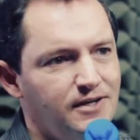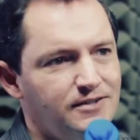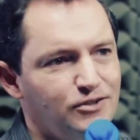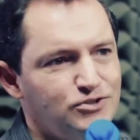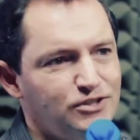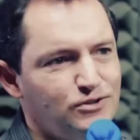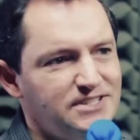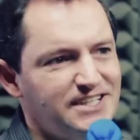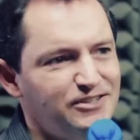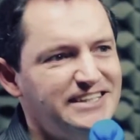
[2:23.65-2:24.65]
Então já estou uhum.
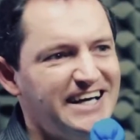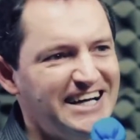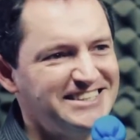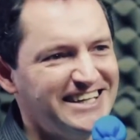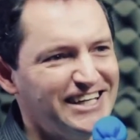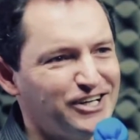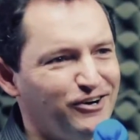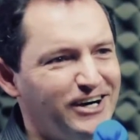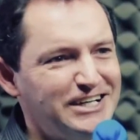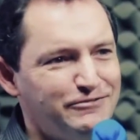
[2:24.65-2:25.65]
dizendo a idade dela
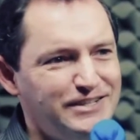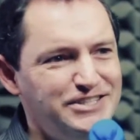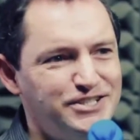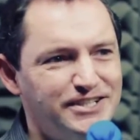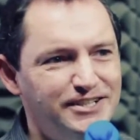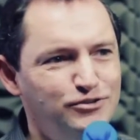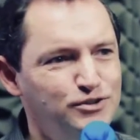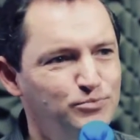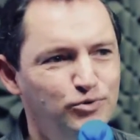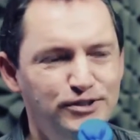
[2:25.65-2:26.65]
agora, 20
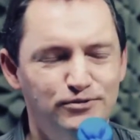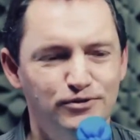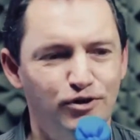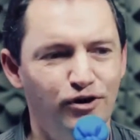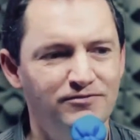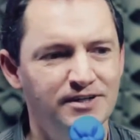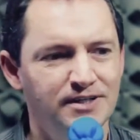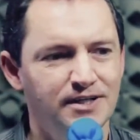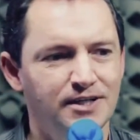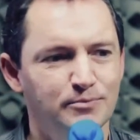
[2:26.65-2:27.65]
anos, muito nova,
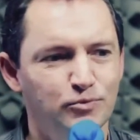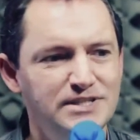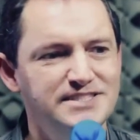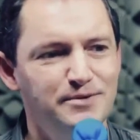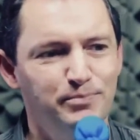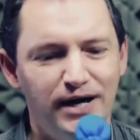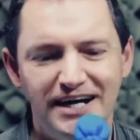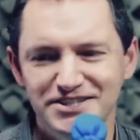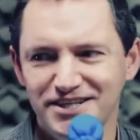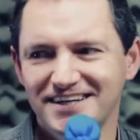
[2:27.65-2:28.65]
muito
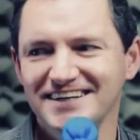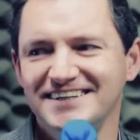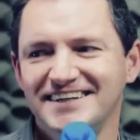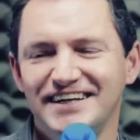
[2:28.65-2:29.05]
simpática.